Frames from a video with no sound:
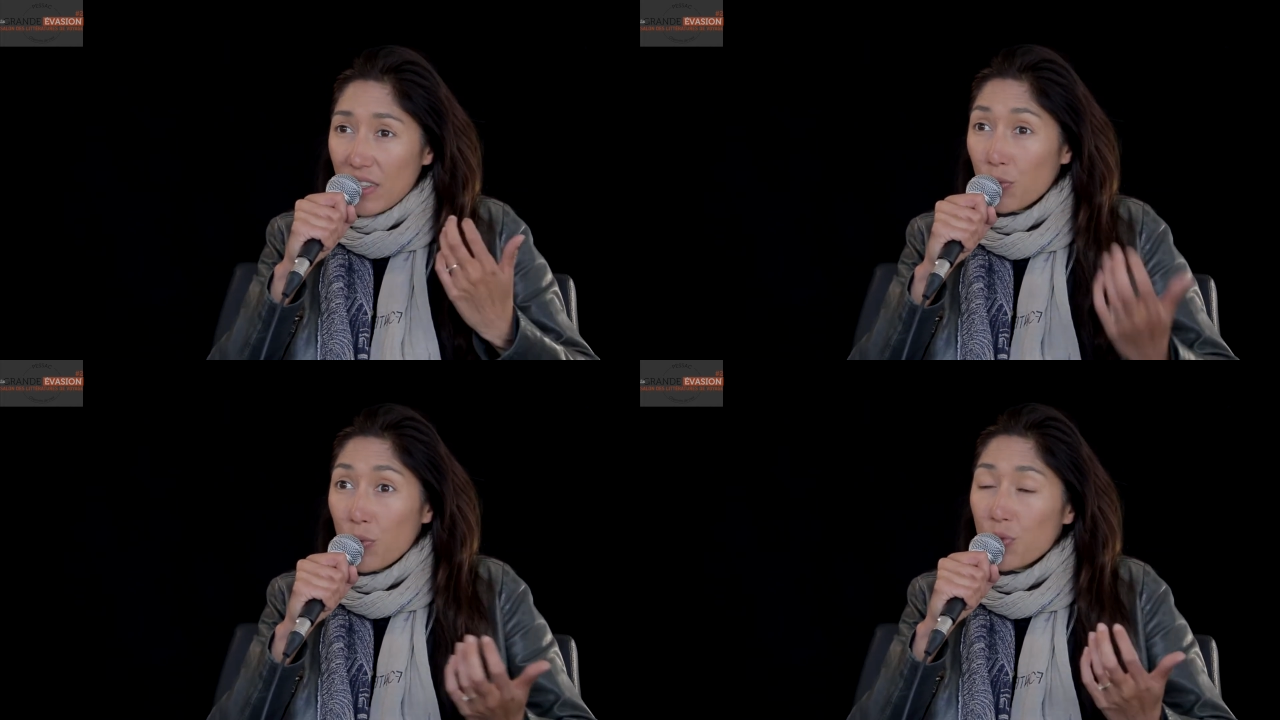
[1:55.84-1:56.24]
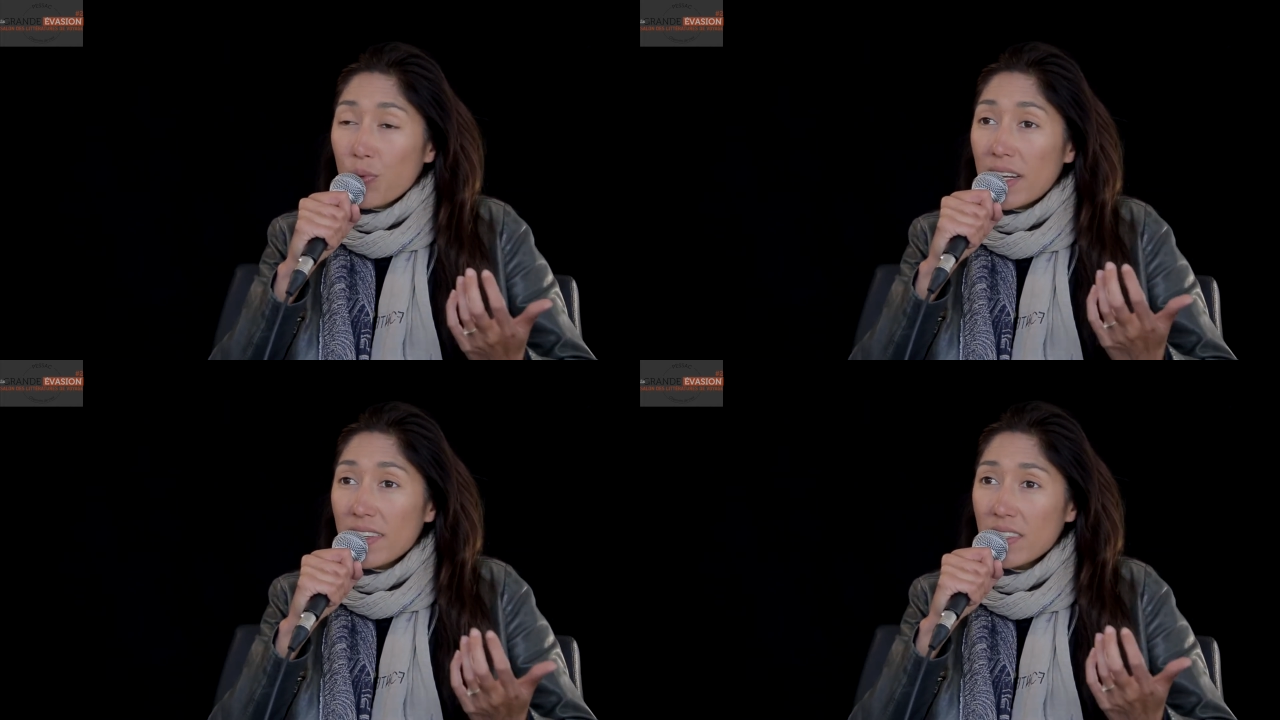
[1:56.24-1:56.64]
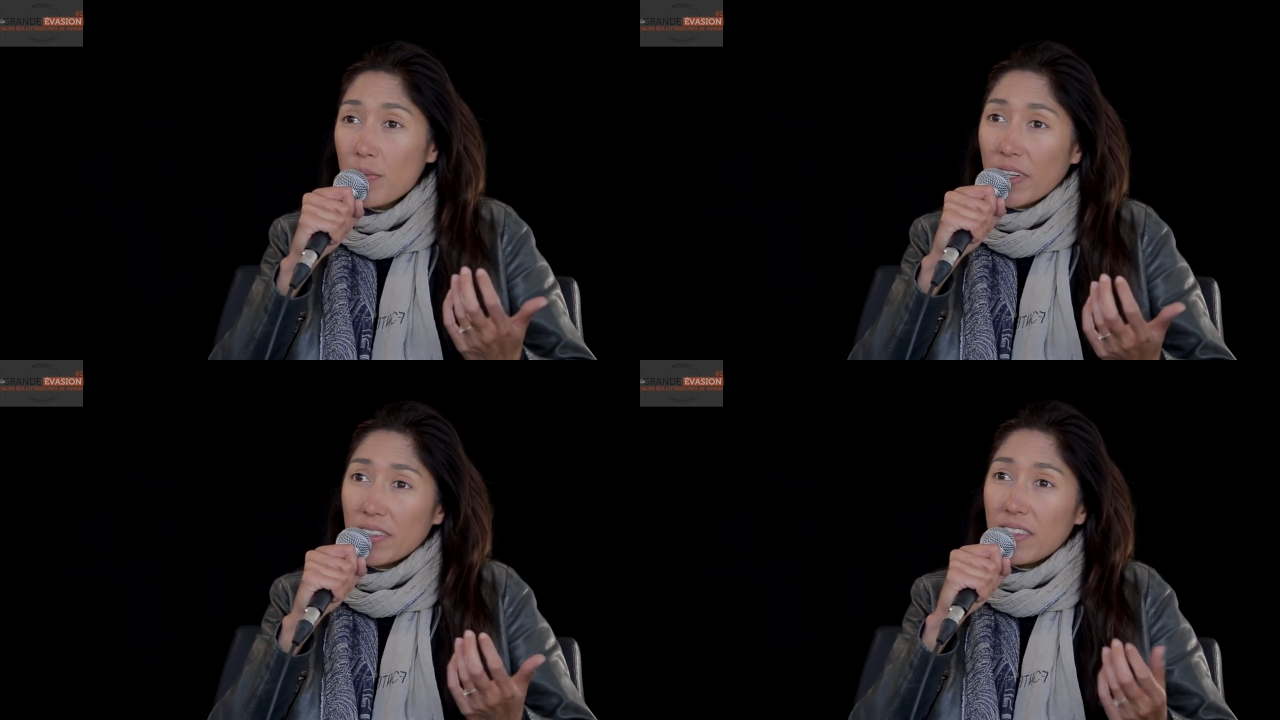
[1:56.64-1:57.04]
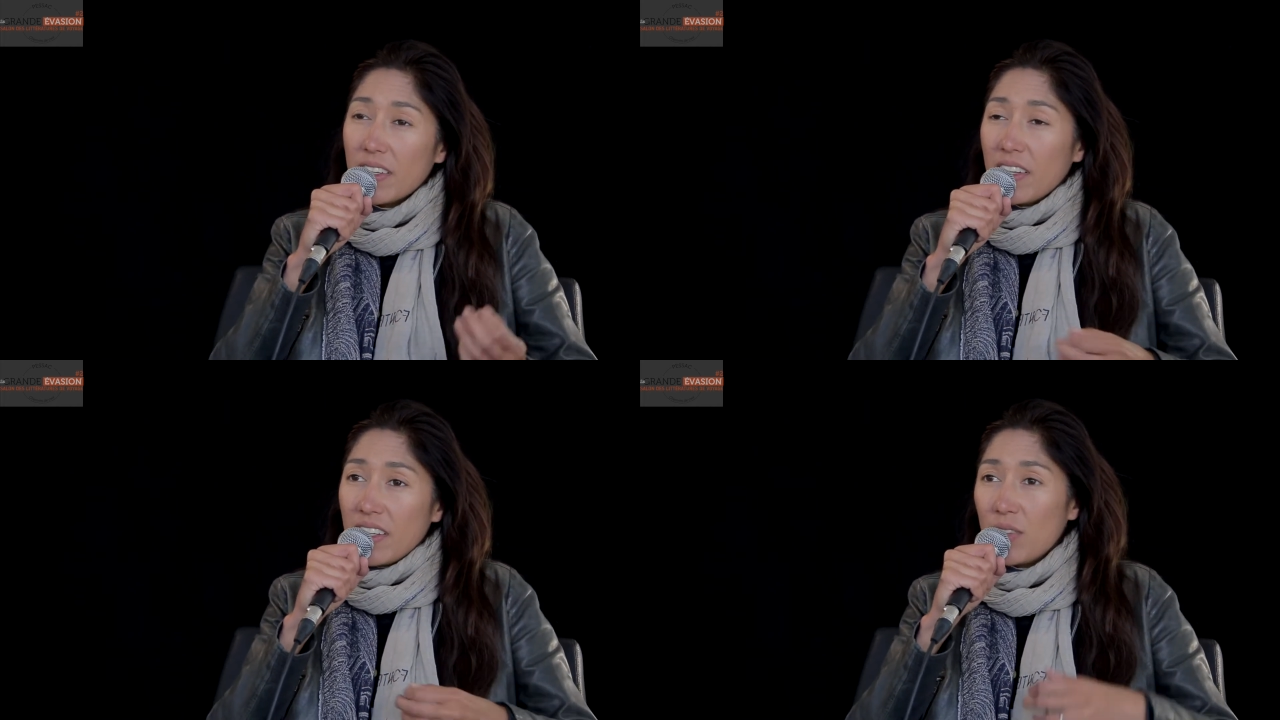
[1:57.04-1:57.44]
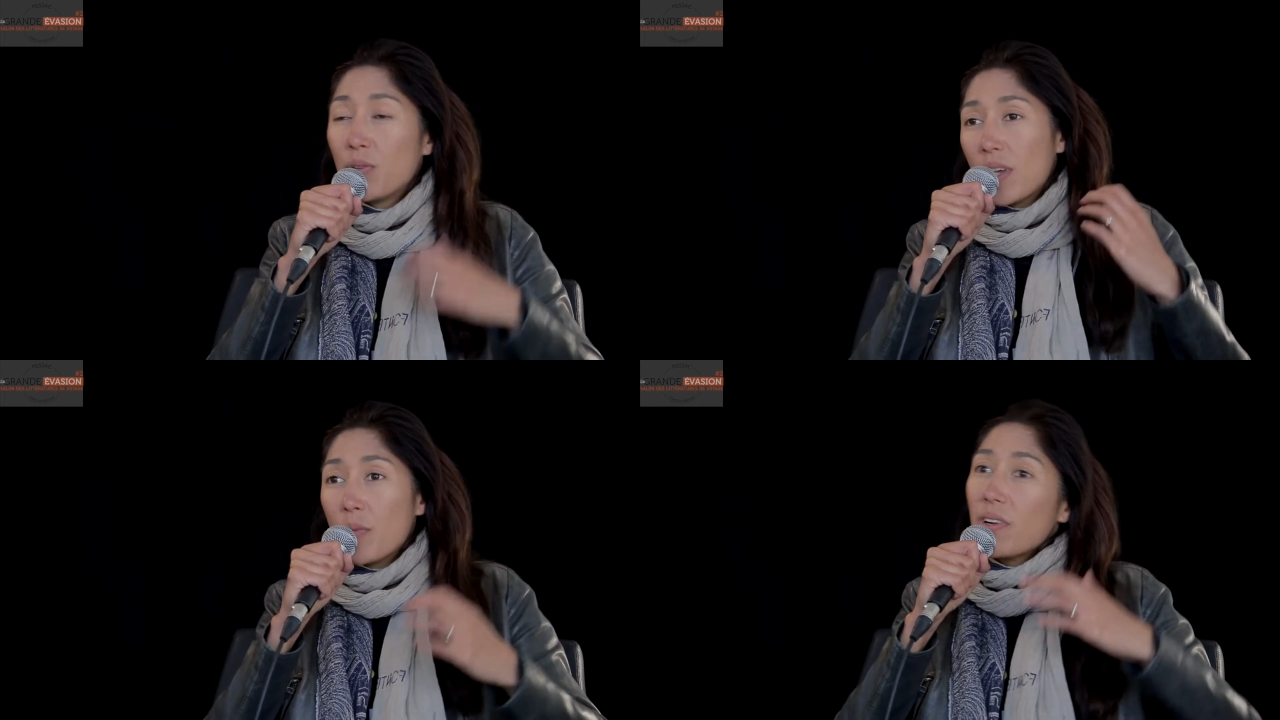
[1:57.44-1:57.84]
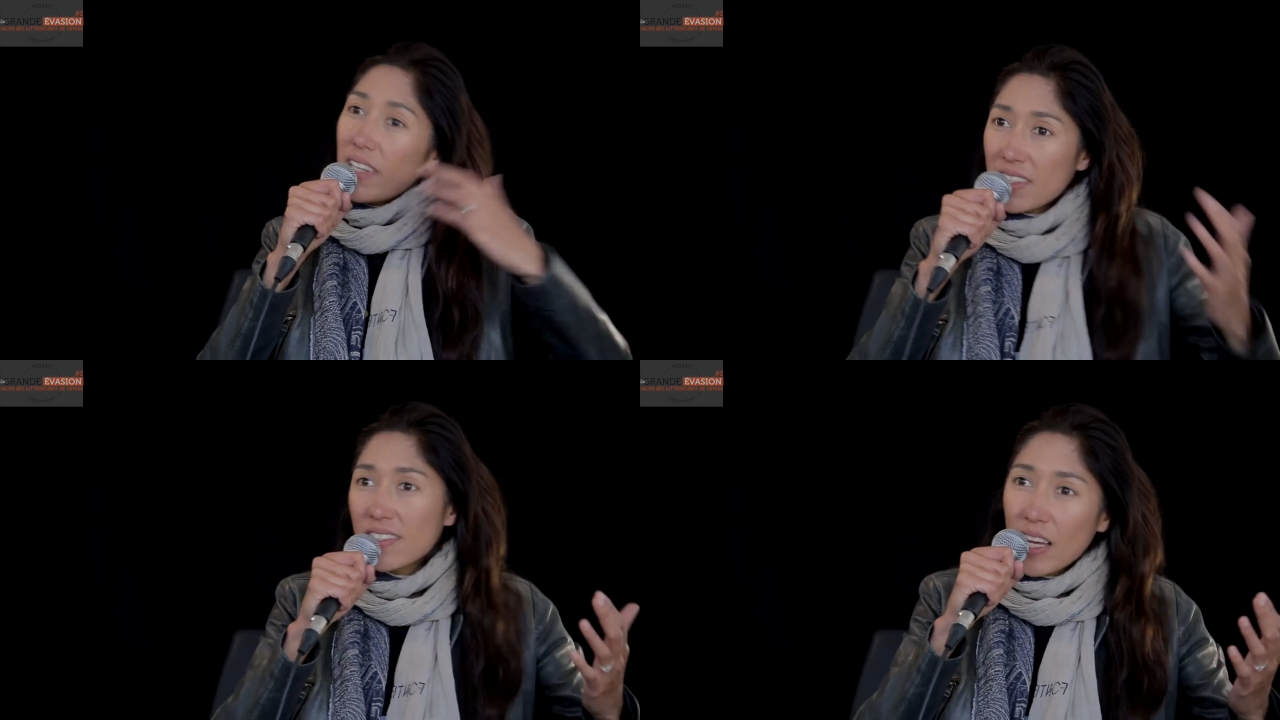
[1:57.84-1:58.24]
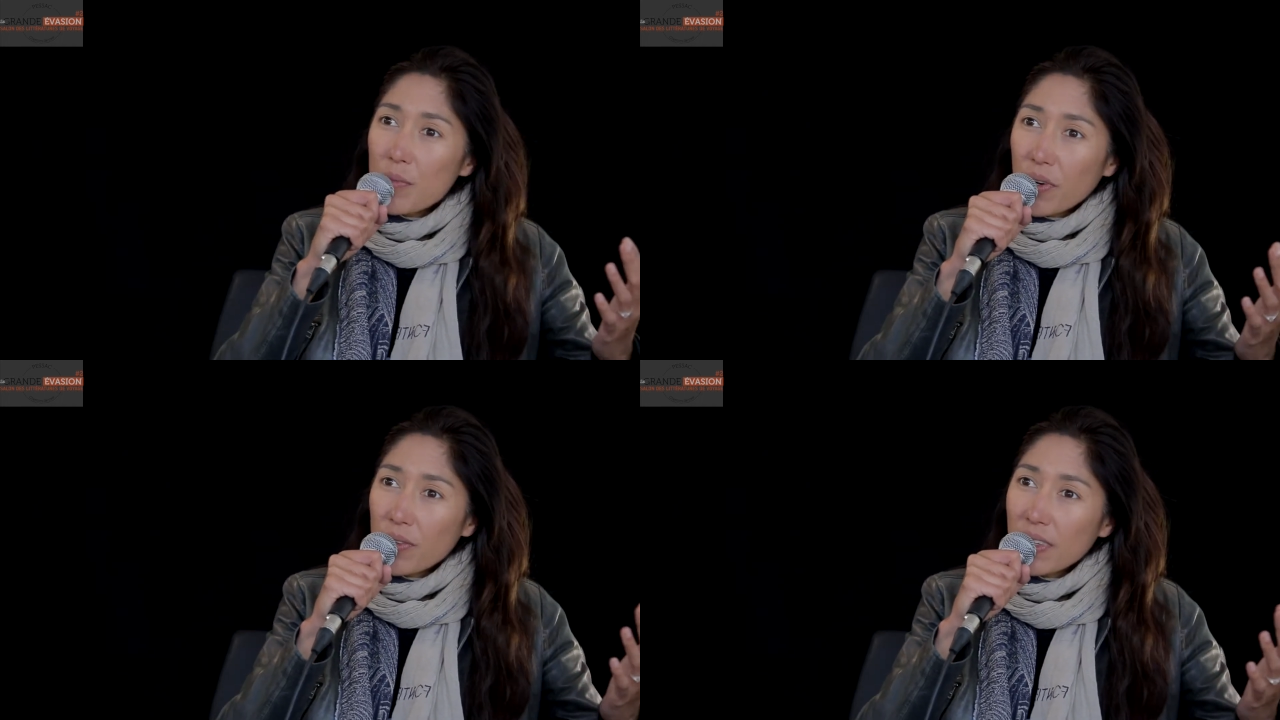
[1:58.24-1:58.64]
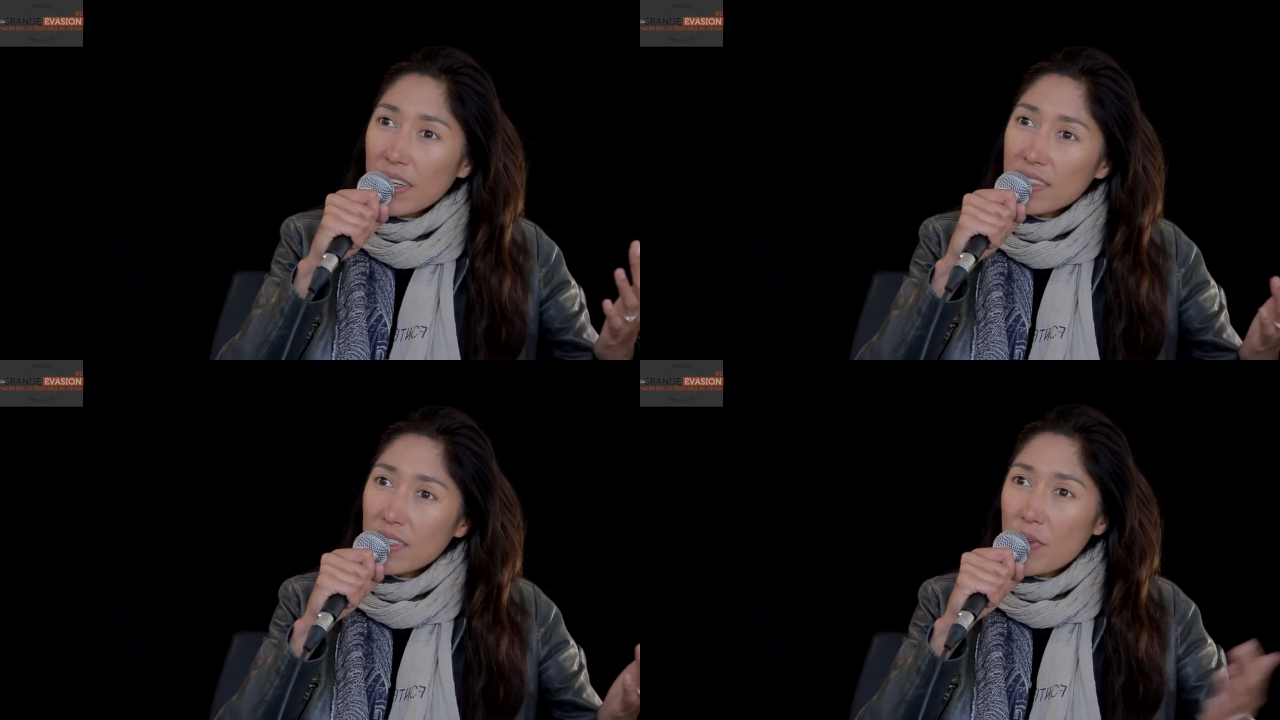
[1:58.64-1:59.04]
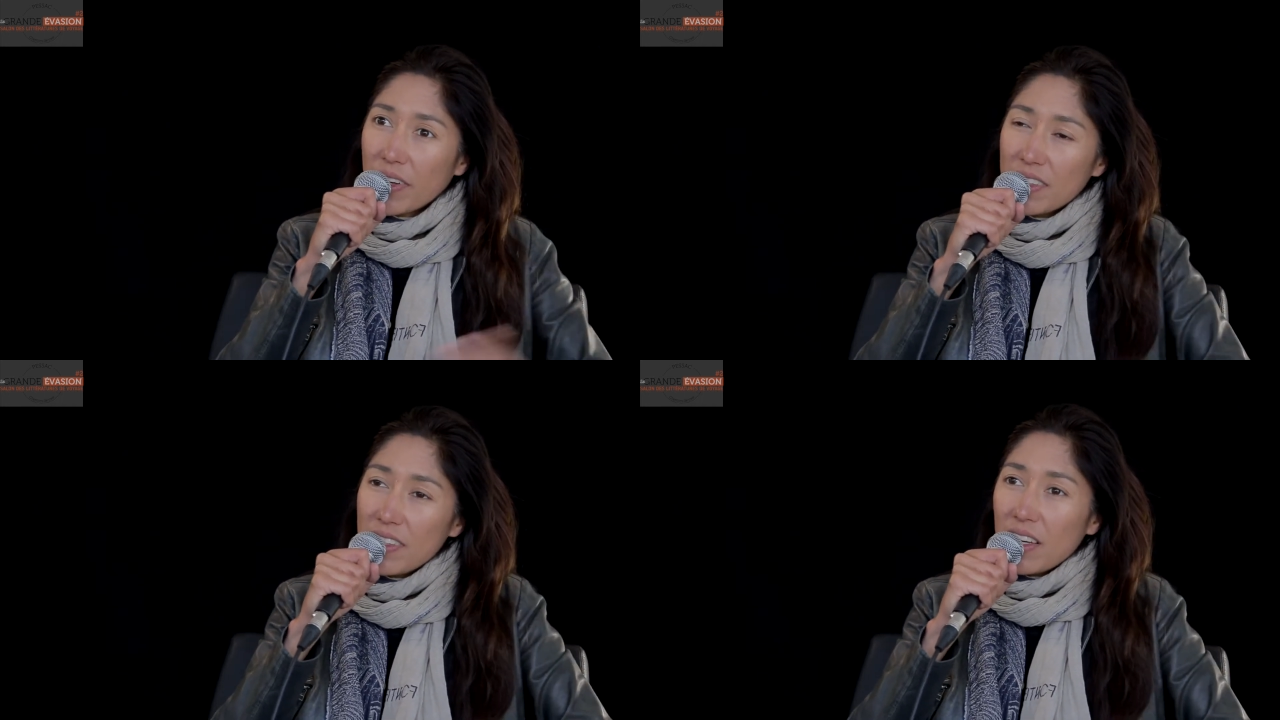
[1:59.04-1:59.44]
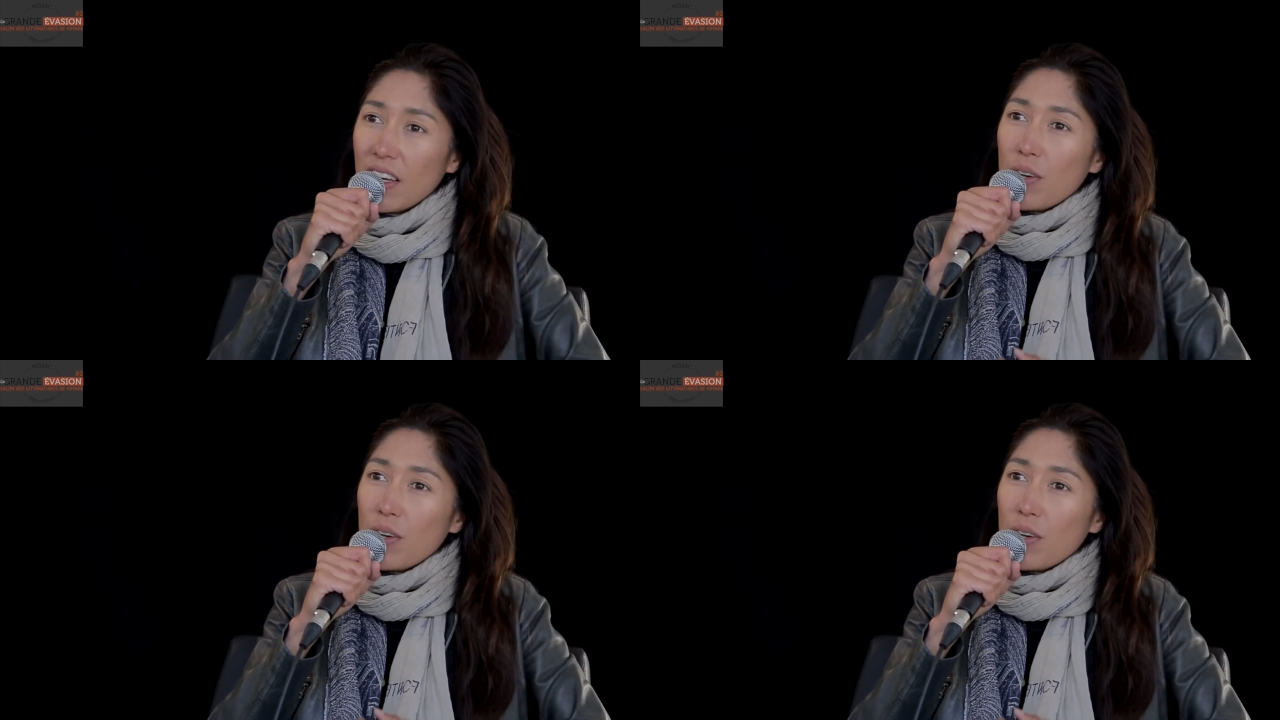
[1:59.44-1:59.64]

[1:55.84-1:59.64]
d'où le choix de la Sibérie, et notamment l'extrême-orient de la Sibérie,